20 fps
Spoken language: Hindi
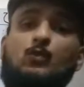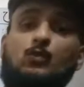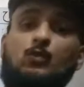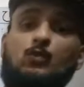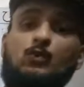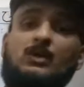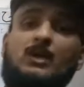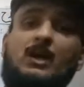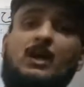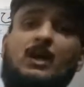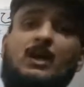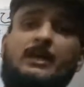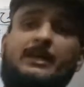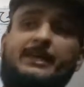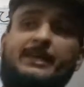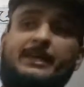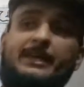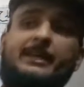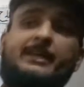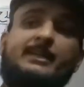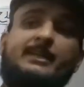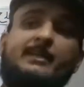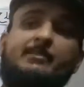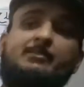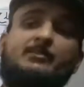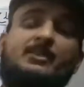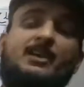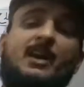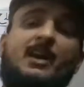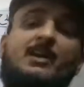उनका एक
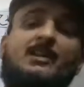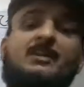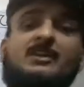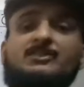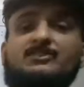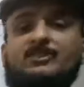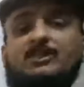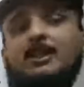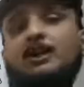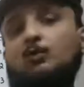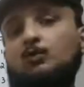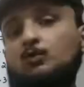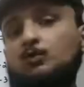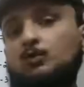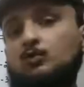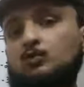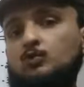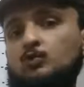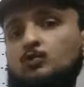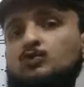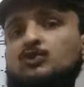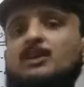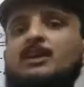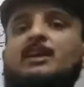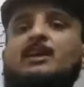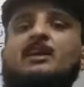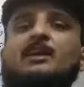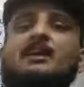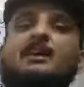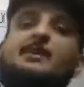इम्तिहान का सिला उनको दूसरे
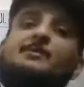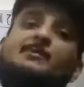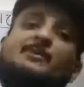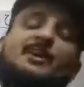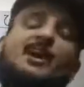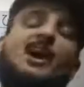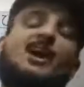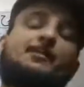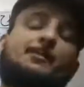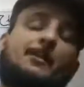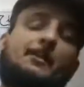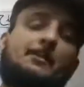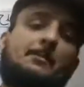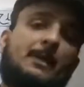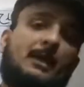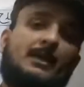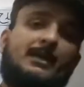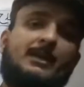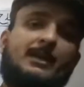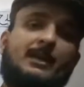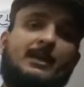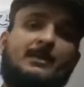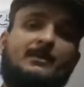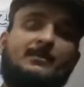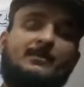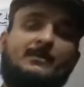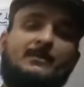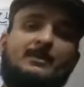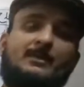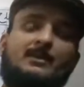इम्तिहान में भी मिल
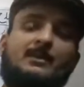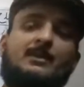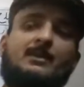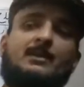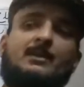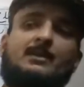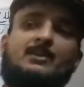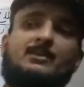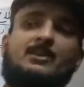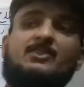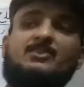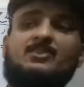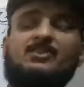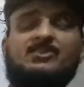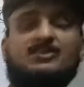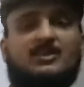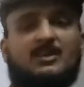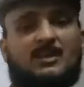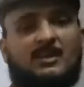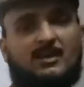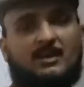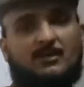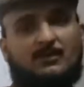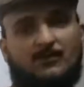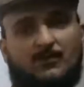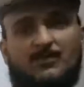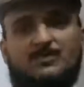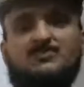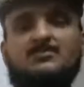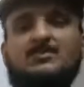गया जिसके
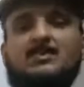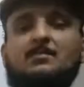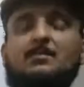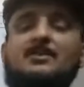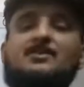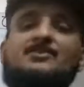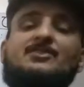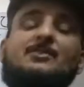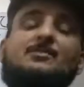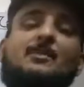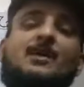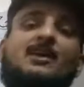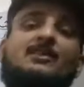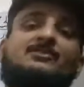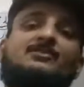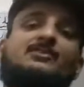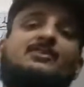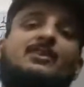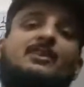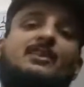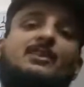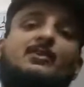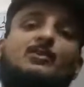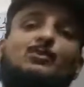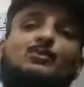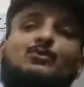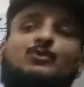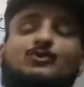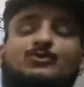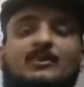फर्स्ट ईयर में अच्छे मार्क्स थे
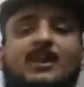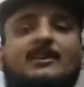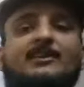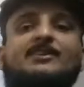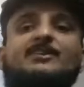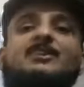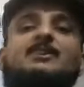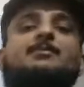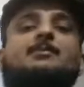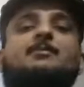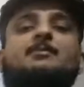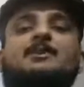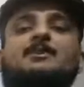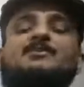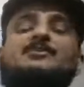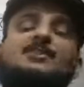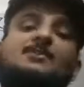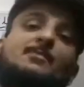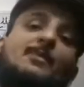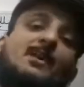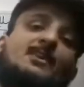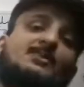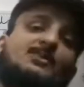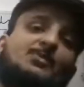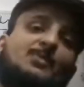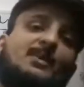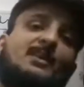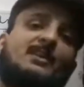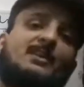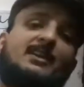उसको सेकंड ईयर में भी अच्छे मार्क्स
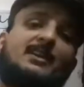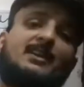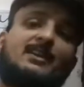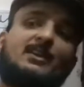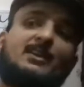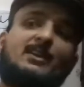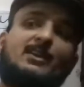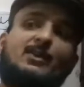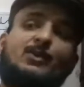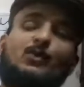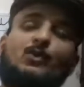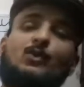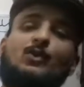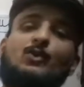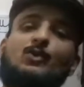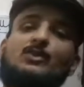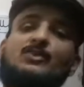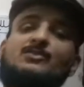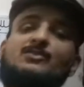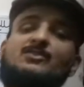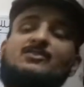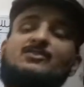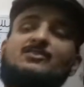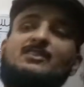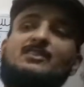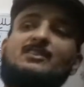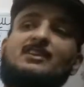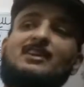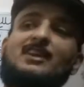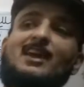मिल गए और
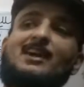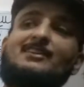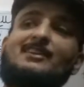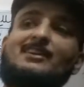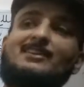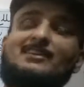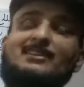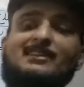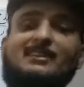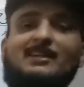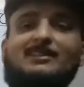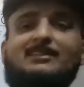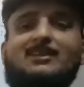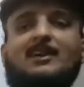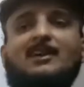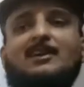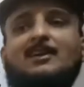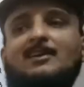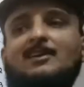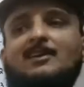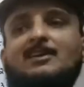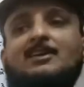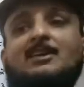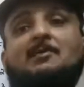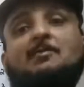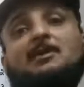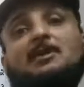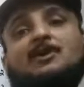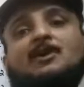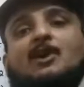जिसने ये इरादा किया था कि
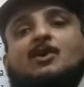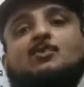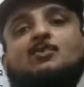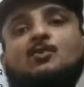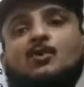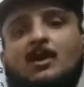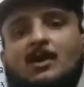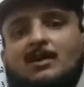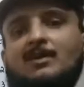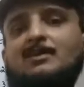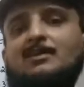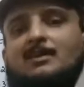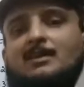मैं करूँगा